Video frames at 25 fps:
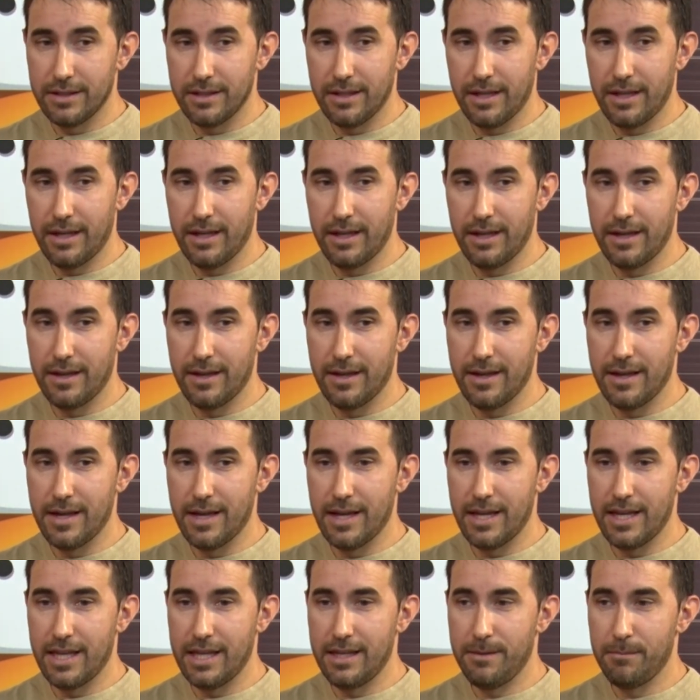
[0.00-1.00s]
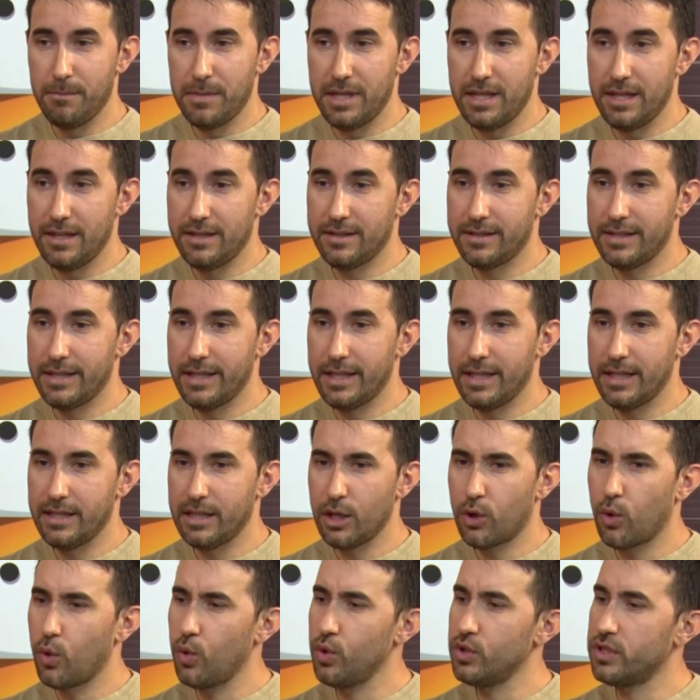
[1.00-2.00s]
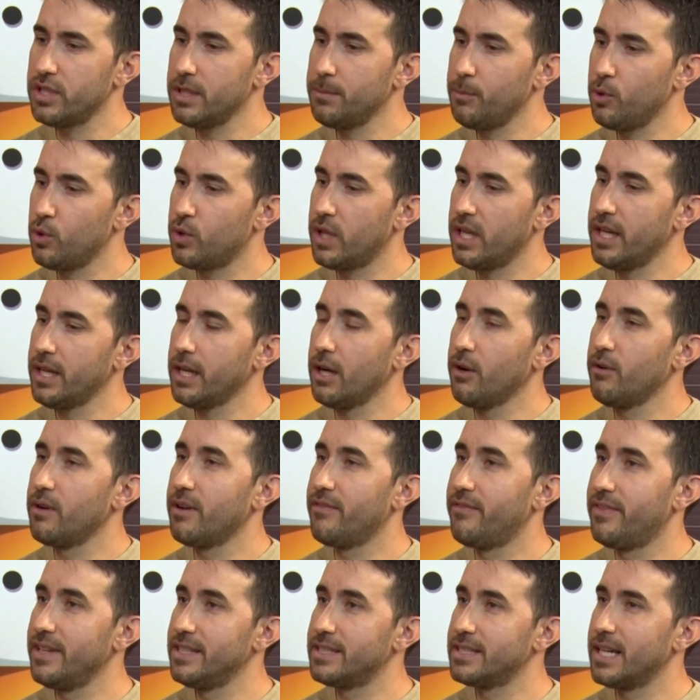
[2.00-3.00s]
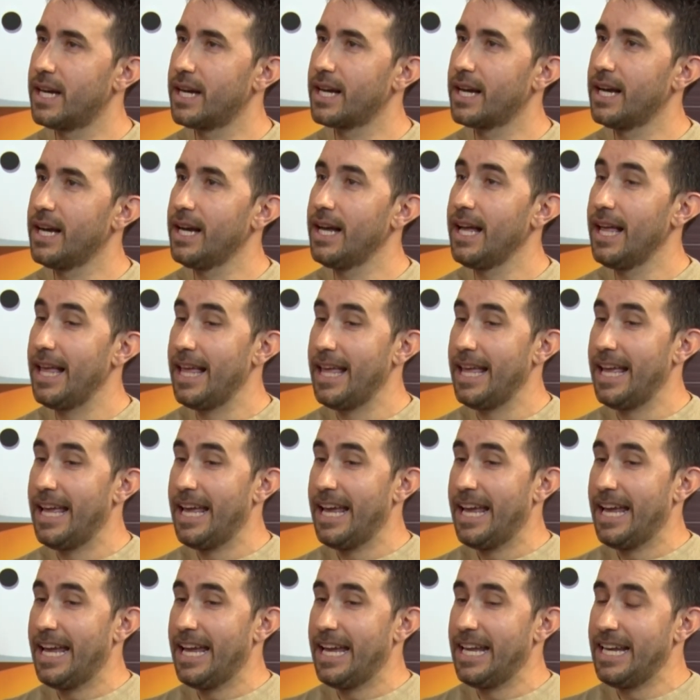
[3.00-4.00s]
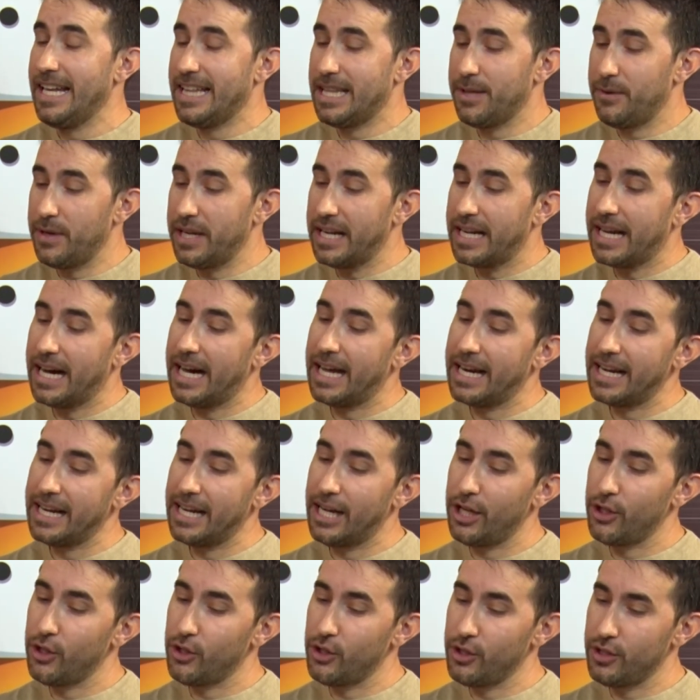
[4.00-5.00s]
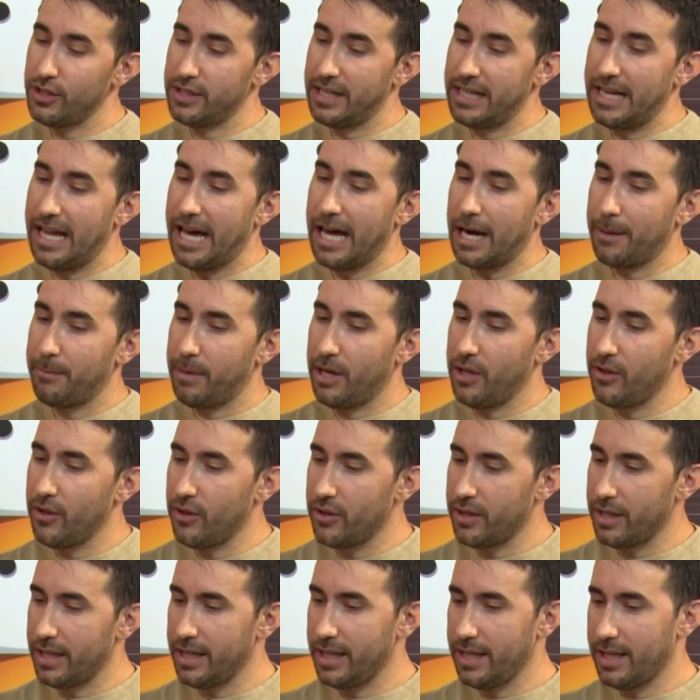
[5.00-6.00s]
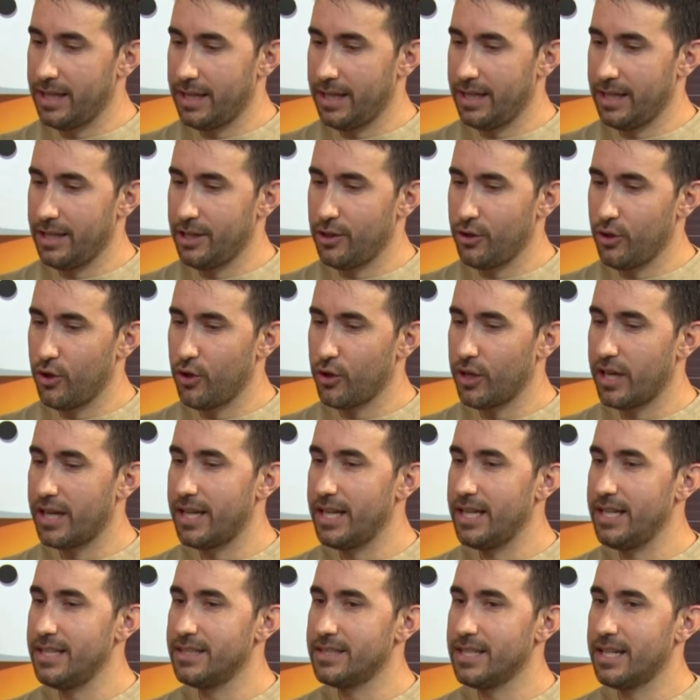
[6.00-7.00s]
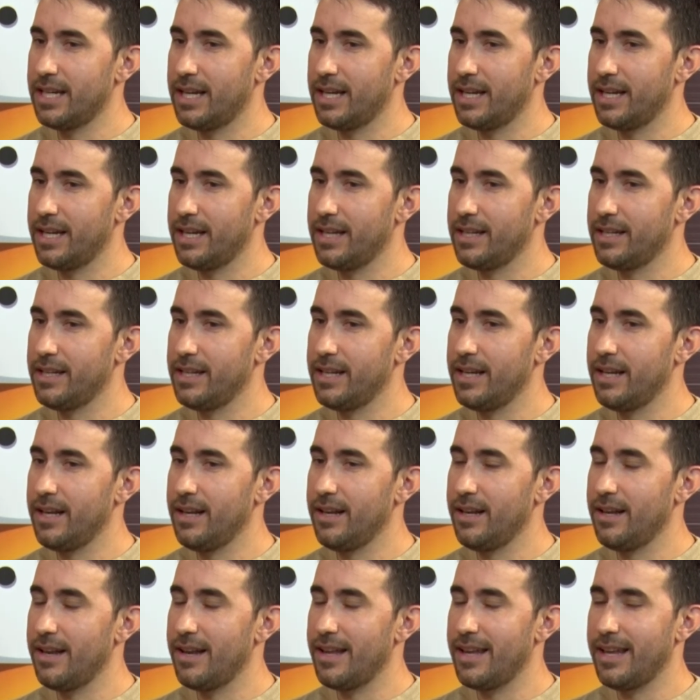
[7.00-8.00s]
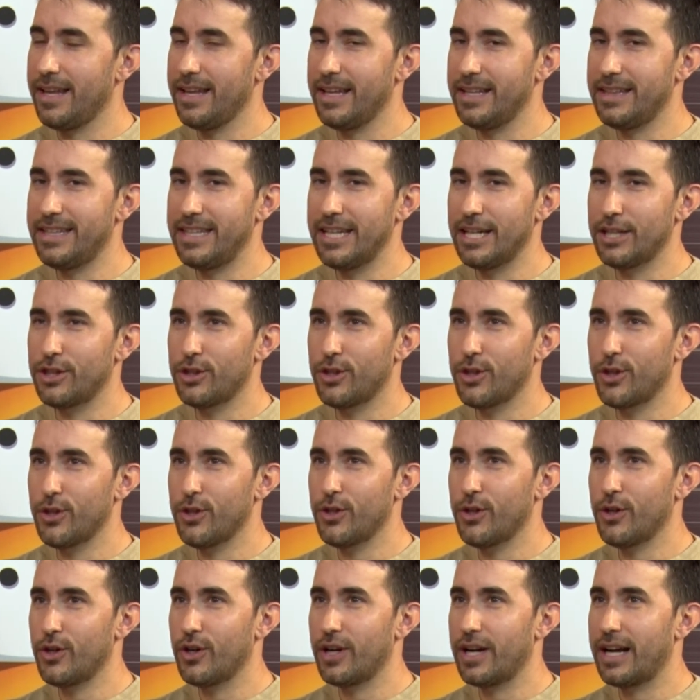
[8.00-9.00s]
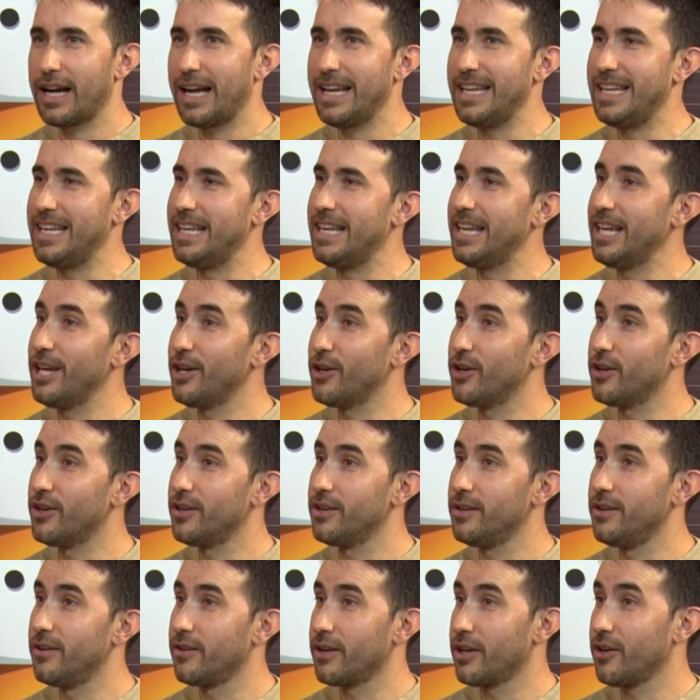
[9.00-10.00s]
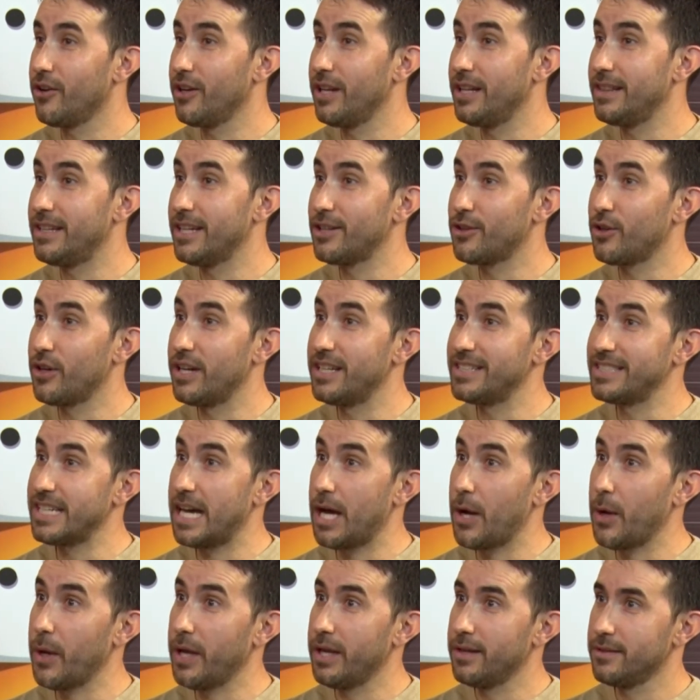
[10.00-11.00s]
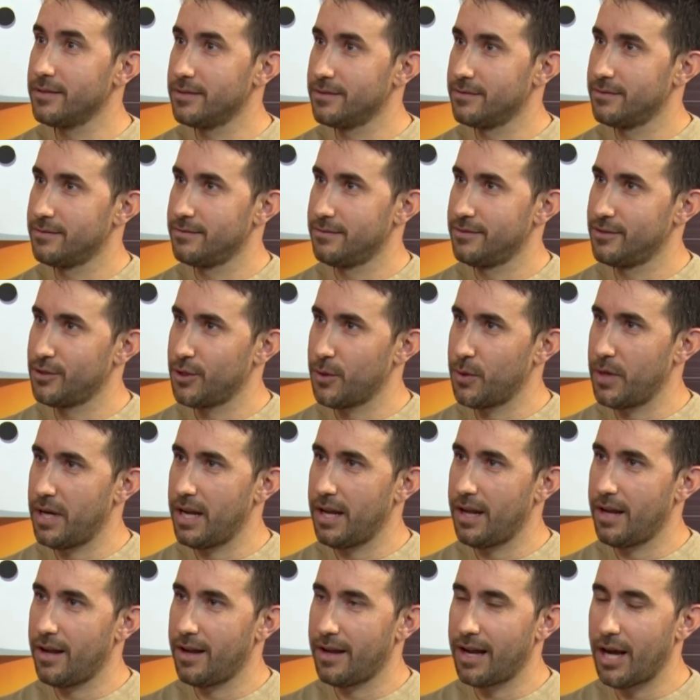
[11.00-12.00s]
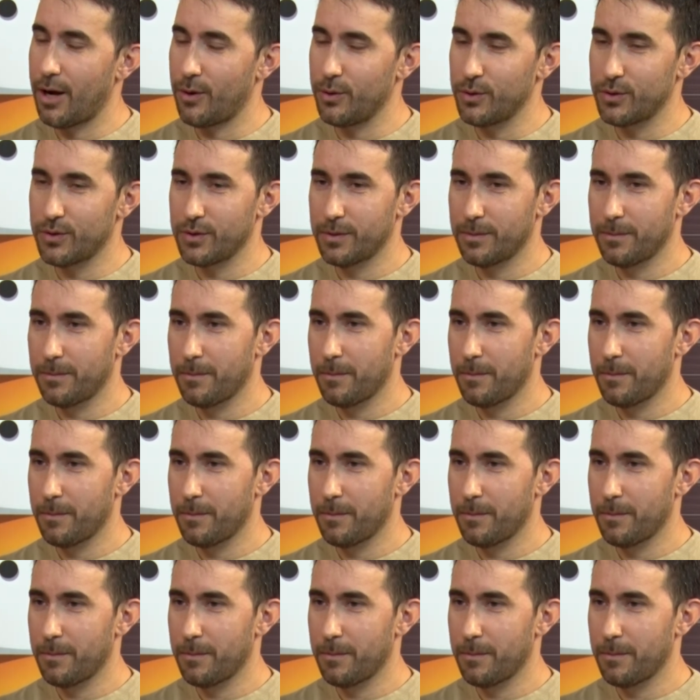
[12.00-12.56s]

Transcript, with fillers: eh, y me dice, te escuché, me gustaría que hagas una fecha acá él estaba encargado del armado de eh, todo lo que es grilla en el eh, Teatro Galileo, lo que es hoy el Teatro La Llave, sobre la Gauss.